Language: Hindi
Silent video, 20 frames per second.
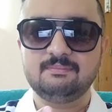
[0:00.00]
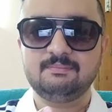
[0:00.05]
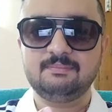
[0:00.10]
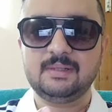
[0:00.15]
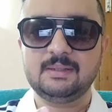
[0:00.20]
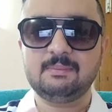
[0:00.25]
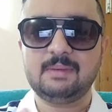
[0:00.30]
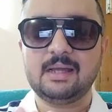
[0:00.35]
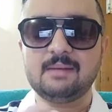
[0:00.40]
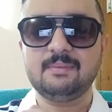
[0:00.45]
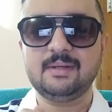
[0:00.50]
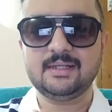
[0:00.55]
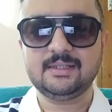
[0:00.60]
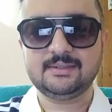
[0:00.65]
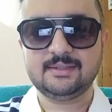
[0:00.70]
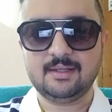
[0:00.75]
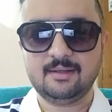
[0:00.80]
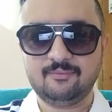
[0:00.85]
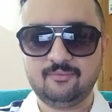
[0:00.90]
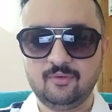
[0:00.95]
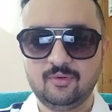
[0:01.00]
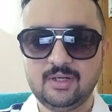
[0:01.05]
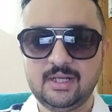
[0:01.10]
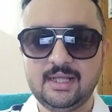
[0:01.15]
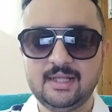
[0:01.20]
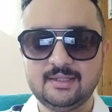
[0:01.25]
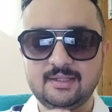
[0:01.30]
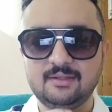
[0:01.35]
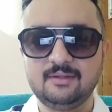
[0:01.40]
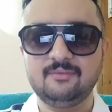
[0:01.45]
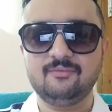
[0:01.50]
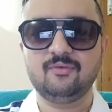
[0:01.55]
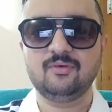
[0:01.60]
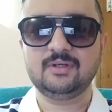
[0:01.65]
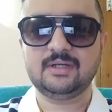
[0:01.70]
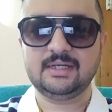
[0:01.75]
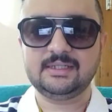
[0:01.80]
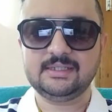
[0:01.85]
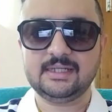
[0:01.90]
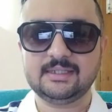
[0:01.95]
पर बार बार किसी का फ़ोन आ जाता था तो फ़ोन
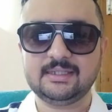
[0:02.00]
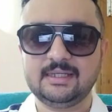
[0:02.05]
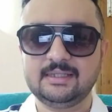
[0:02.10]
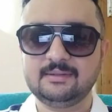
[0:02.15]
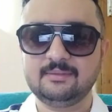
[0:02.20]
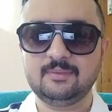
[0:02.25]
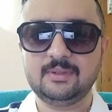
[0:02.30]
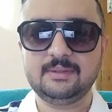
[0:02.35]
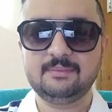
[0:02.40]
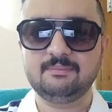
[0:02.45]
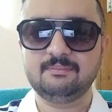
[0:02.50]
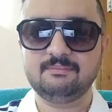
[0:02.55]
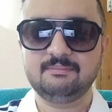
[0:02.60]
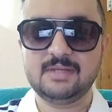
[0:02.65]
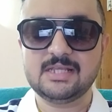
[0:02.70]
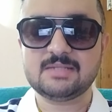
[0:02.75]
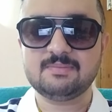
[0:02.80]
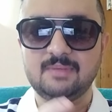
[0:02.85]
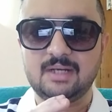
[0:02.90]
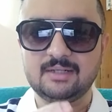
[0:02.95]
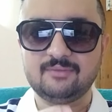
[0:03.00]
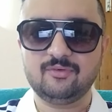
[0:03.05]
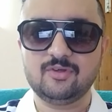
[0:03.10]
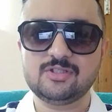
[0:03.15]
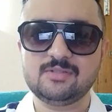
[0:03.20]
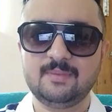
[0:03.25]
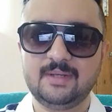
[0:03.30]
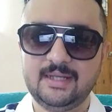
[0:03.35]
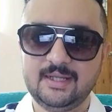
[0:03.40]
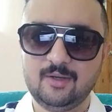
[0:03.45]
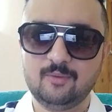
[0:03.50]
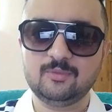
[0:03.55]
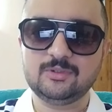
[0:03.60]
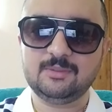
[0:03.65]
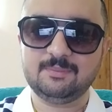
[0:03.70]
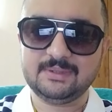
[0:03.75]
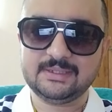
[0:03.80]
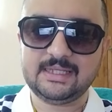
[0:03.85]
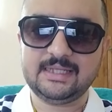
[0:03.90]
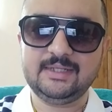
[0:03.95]
कट जाता है तो वही मैं स्मार्टफोन्स में नया हूँ मुझे
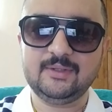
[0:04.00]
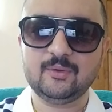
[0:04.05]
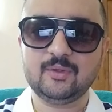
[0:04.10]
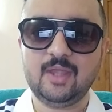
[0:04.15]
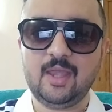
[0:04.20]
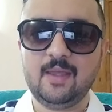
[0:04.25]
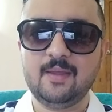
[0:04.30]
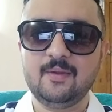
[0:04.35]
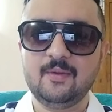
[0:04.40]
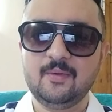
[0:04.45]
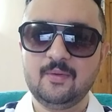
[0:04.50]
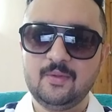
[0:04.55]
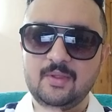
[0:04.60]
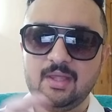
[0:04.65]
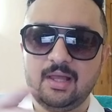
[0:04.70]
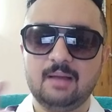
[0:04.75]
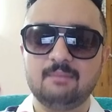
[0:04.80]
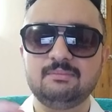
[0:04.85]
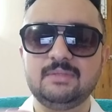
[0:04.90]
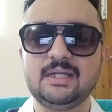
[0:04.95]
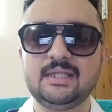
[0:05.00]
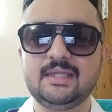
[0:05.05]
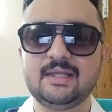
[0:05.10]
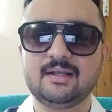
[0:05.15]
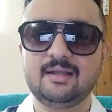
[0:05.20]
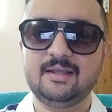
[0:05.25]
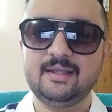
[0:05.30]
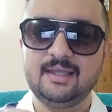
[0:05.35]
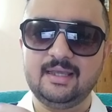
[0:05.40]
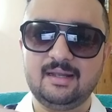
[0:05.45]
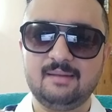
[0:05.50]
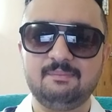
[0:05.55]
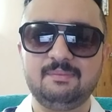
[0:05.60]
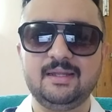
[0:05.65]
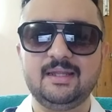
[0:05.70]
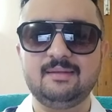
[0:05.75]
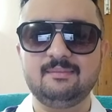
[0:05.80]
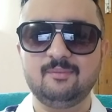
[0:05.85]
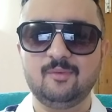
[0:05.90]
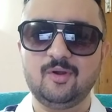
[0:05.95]
पता नहीं होता है अब मैंने देखा
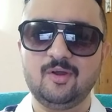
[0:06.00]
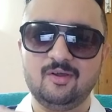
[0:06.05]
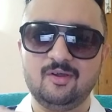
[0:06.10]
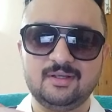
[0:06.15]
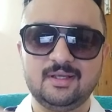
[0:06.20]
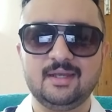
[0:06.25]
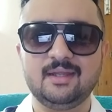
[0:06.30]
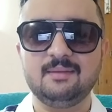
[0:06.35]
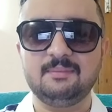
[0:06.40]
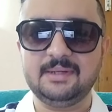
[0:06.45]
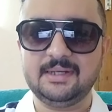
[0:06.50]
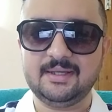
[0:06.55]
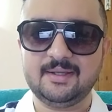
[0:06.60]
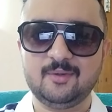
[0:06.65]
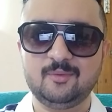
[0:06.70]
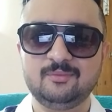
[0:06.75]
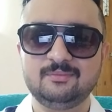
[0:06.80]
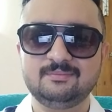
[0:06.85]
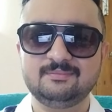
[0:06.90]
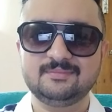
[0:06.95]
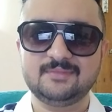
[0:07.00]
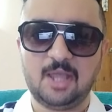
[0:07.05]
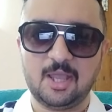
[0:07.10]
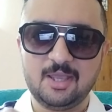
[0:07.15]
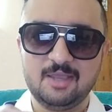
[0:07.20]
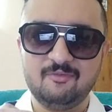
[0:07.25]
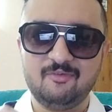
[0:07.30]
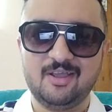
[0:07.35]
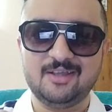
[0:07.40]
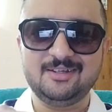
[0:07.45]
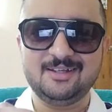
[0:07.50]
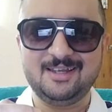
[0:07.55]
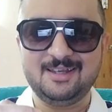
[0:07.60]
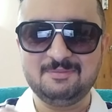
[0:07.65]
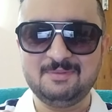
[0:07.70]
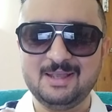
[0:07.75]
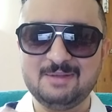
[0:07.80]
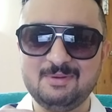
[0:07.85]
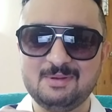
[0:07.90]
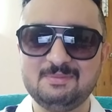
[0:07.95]
एयरप्लेन मोड ऑन करके बना रहा हूँ ताकि फाइनली
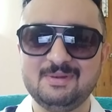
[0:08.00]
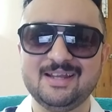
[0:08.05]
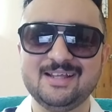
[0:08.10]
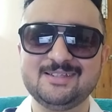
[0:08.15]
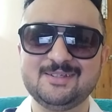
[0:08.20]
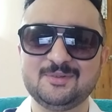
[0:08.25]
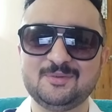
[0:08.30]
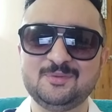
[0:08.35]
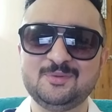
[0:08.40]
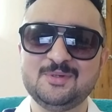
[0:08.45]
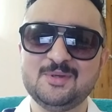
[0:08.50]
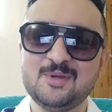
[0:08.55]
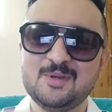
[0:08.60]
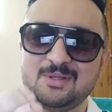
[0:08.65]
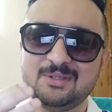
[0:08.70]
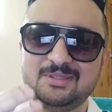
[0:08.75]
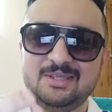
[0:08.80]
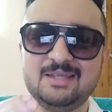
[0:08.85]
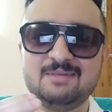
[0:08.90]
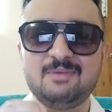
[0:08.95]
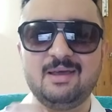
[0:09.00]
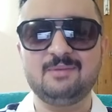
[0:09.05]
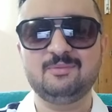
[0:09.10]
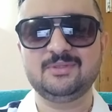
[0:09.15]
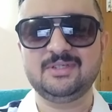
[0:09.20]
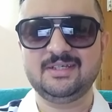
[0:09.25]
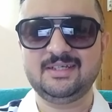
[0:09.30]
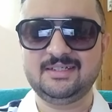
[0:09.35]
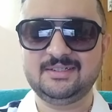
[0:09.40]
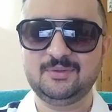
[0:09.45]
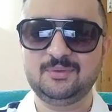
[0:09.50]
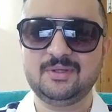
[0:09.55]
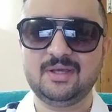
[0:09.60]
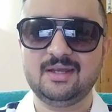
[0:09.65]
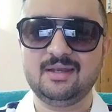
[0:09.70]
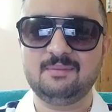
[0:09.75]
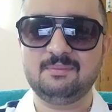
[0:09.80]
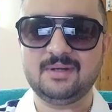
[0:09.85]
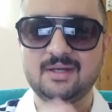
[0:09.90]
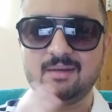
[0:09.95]
मैं एक बार बना सकूँ तीन बार मुझे रीशूट
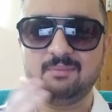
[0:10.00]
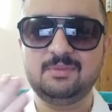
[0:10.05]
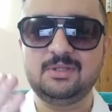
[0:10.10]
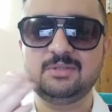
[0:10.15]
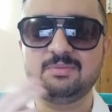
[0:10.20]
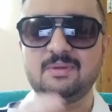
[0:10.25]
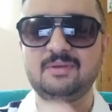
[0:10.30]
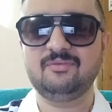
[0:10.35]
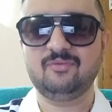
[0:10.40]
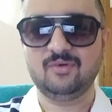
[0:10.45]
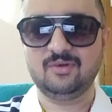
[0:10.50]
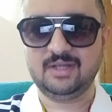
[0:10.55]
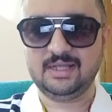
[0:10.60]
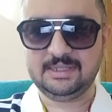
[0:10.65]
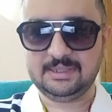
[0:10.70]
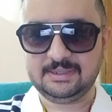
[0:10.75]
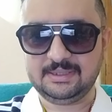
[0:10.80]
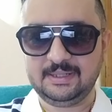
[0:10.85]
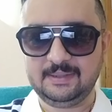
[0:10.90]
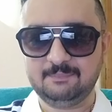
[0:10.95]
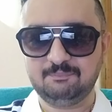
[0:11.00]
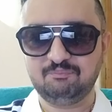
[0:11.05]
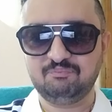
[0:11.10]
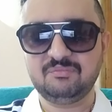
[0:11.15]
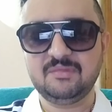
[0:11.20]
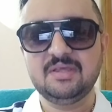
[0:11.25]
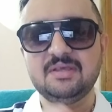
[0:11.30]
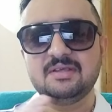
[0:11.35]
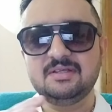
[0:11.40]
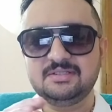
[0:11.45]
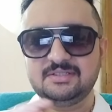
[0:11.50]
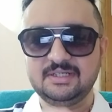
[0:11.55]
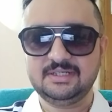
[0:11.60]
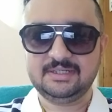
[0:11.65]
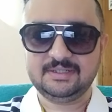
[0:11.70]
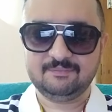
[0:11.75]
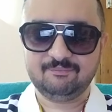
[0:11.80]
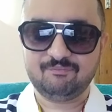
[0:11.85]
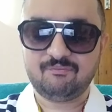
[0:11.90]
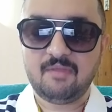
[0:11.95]
करना पड़ रहा है बीच में ही फ़ोन आ जाता है चलिए